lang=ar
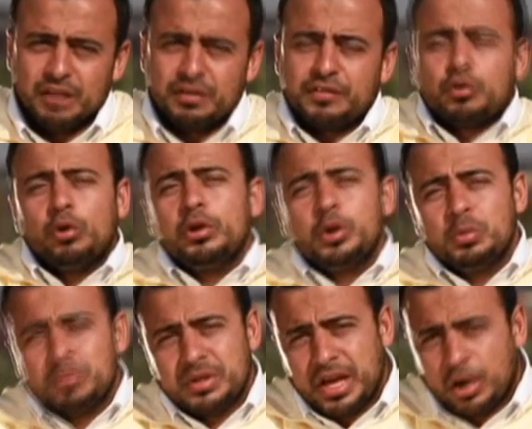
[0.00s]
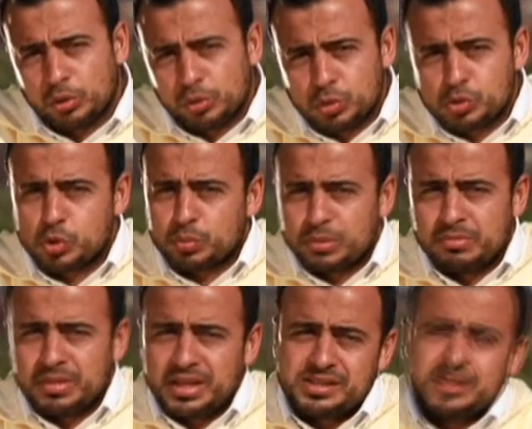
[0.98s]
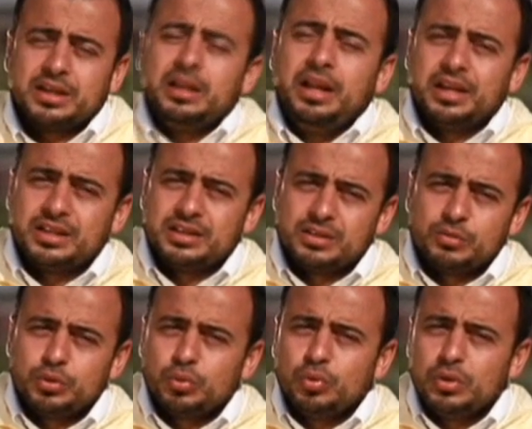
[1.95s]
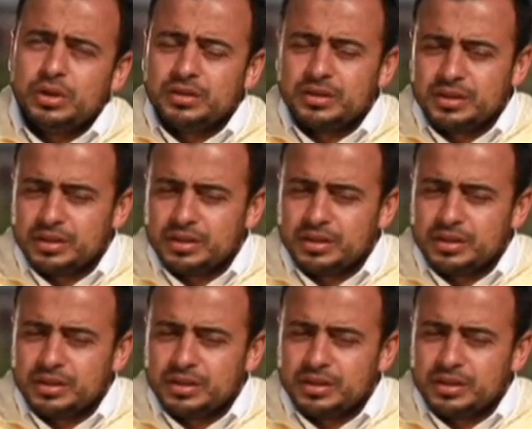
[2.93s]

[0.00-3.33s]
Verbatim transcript: ففي كل يوم بناخد نسك من مناسك الحج ونقول